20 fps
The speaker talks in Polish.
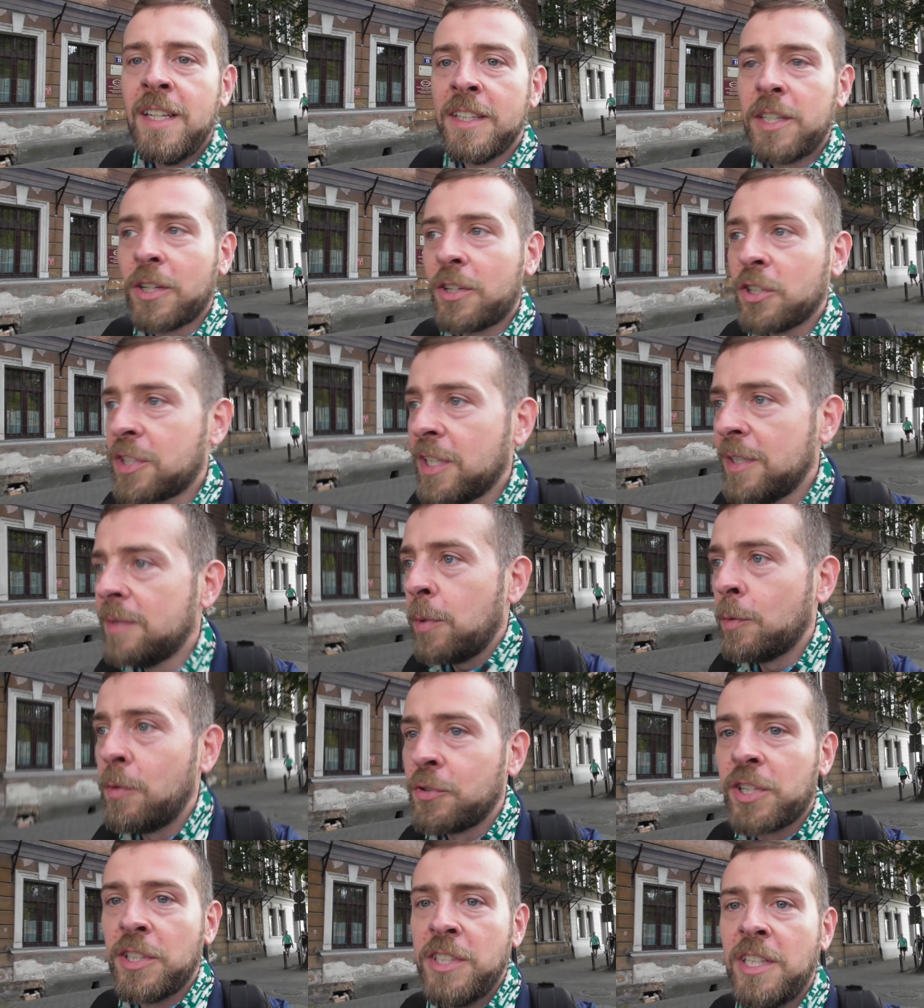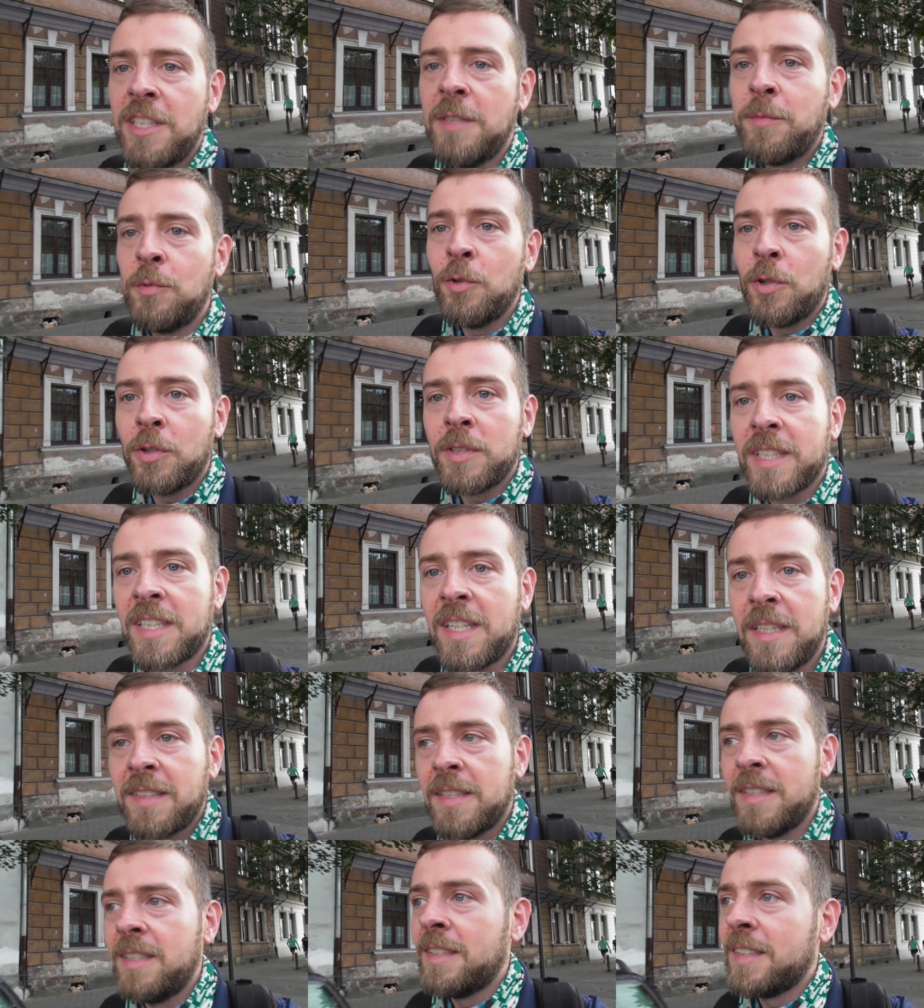tylko że połączenie nie było
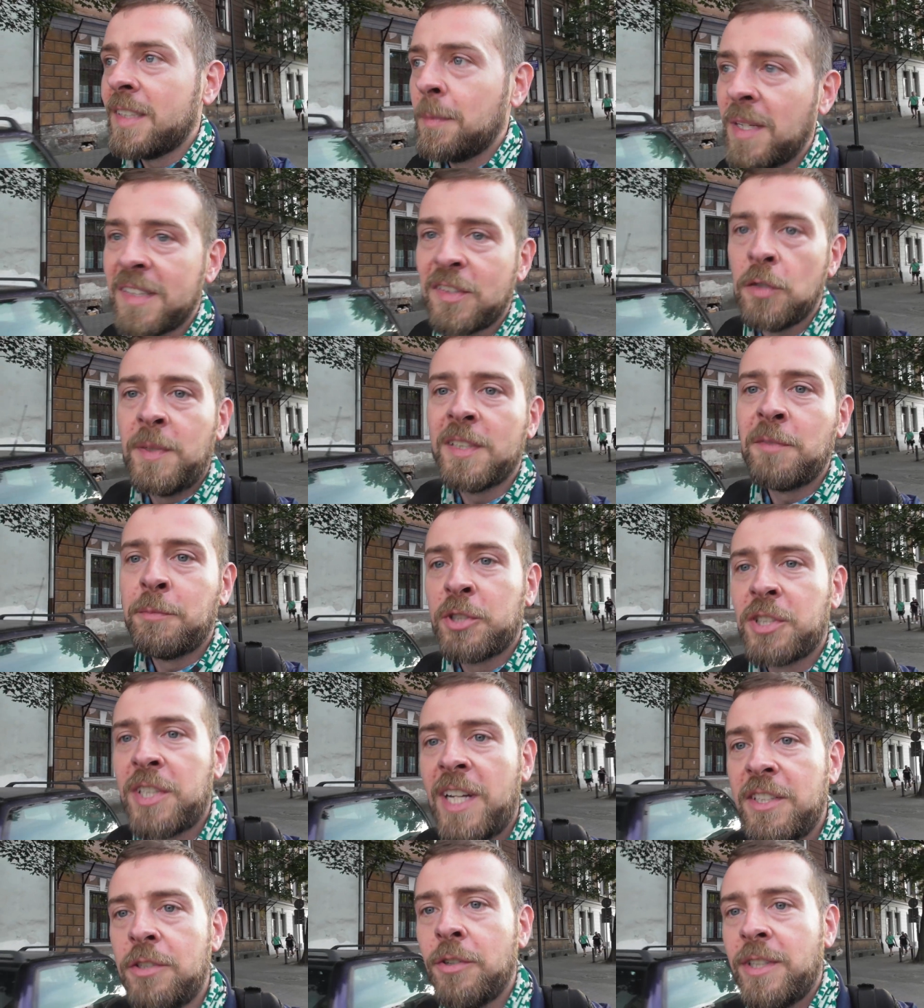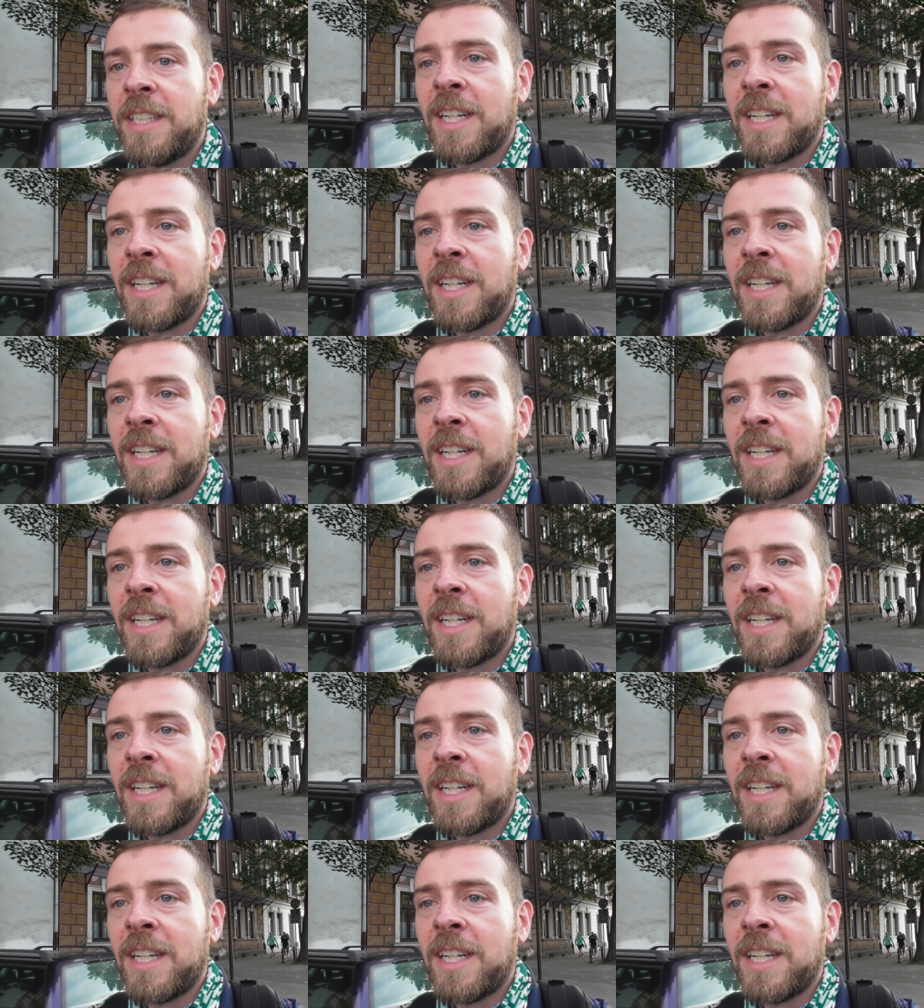takie za bardzo bezpośrednio.